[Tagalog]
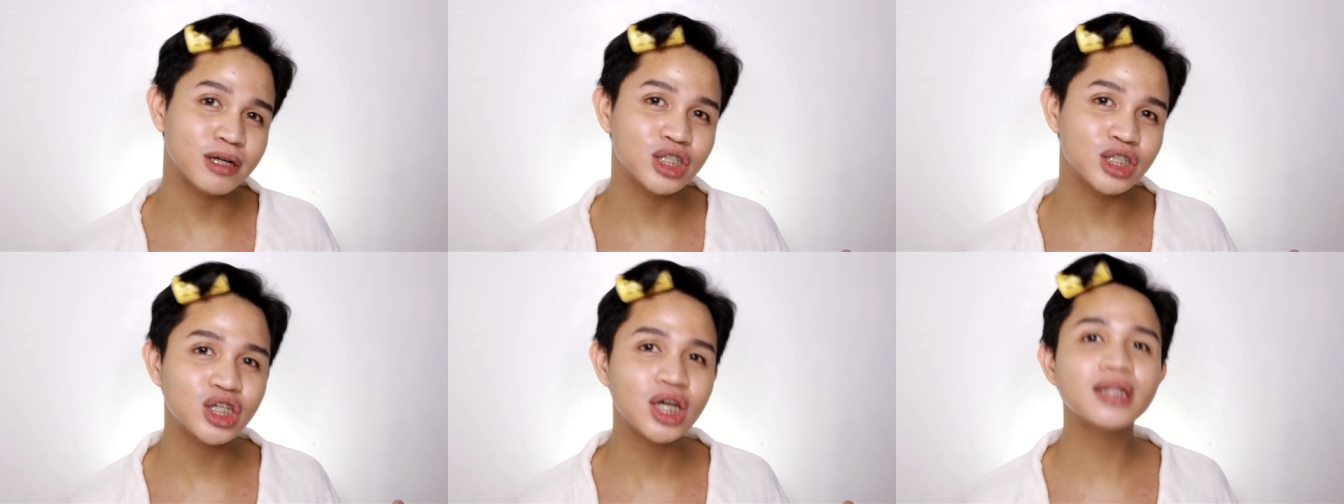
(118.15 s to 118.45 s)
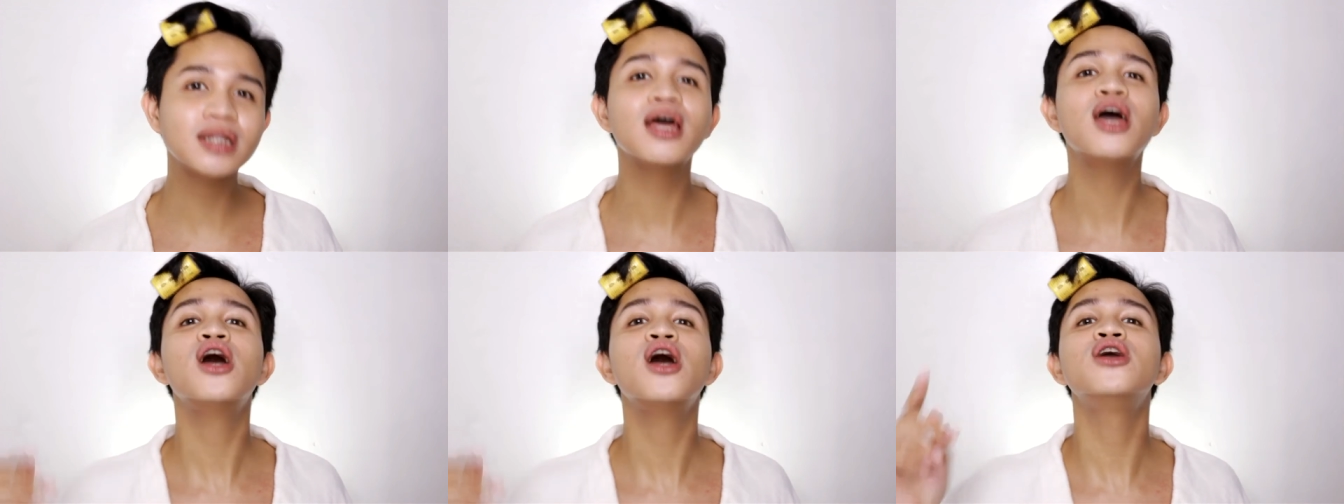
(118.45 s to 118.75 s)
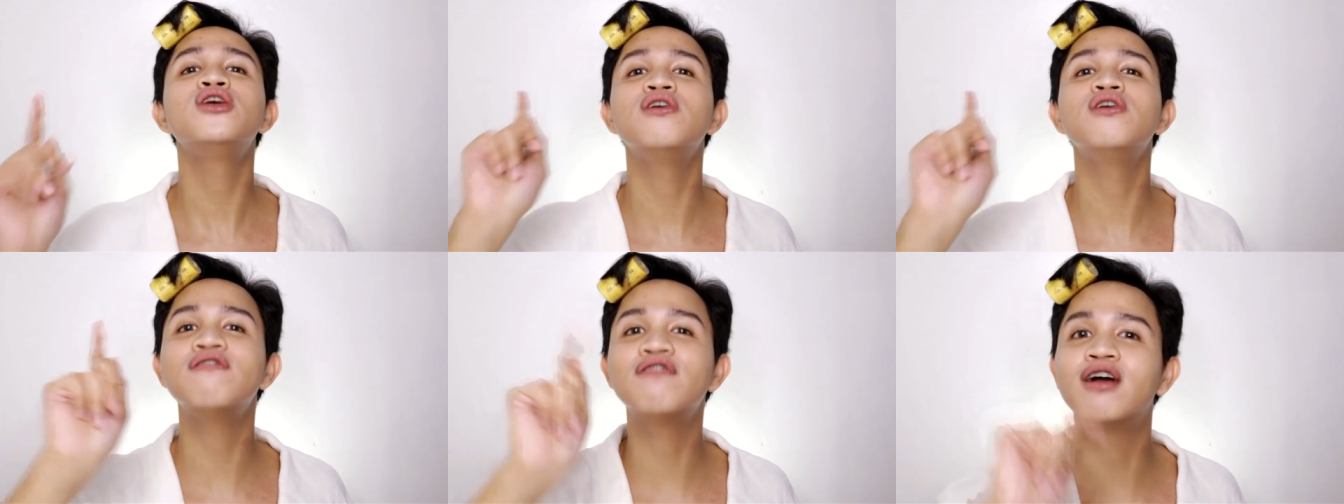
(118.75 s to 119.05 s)
budget,
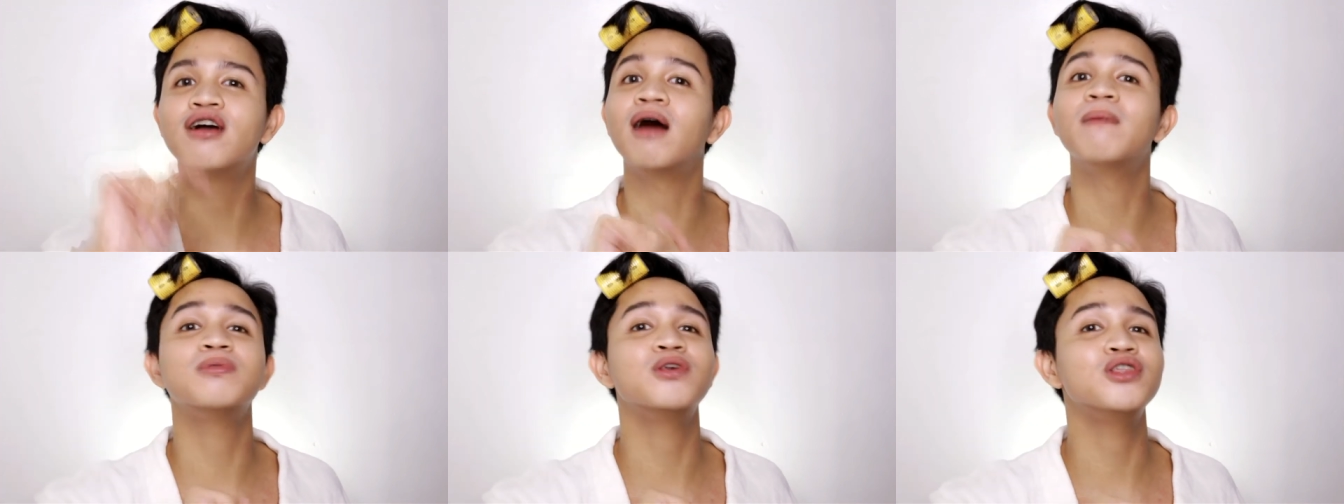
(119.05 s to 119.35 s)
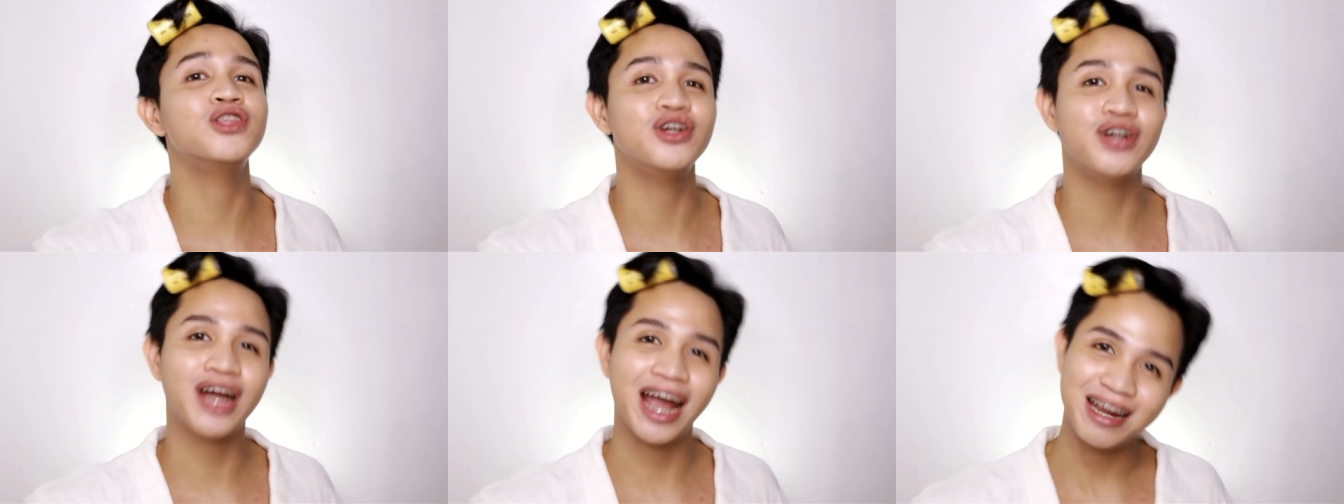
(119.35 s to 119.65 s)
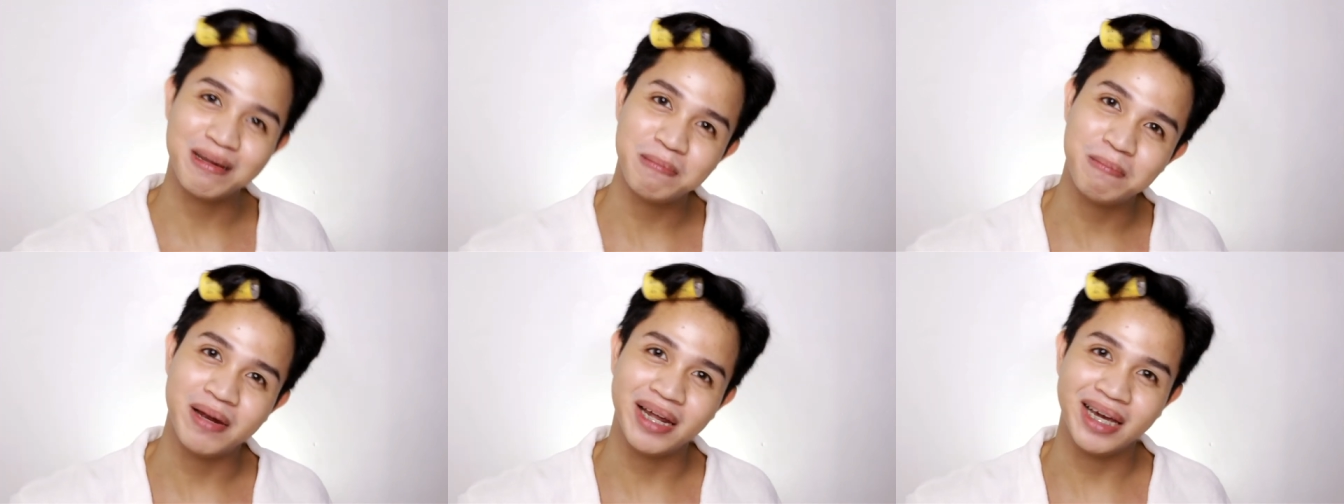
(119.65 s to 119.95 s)
you've come to the
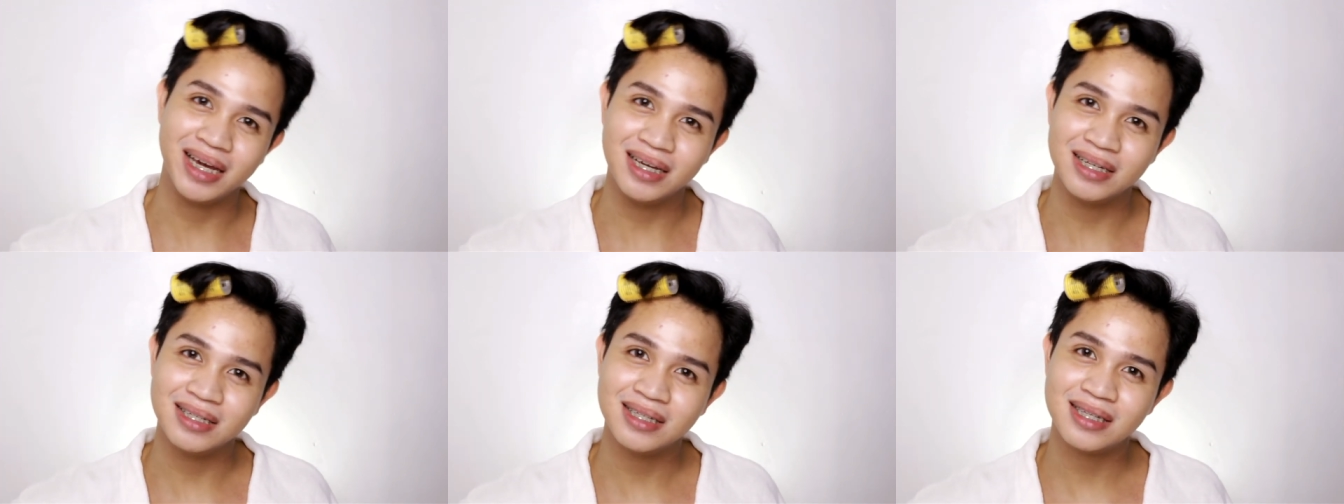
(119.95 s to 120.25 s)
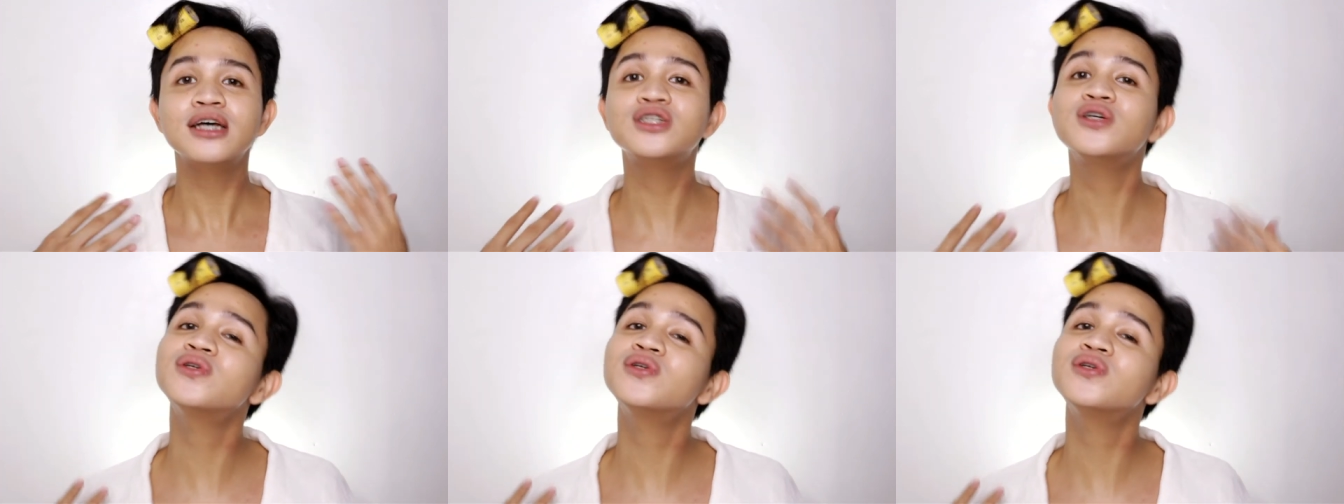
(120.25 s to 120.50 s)
right place.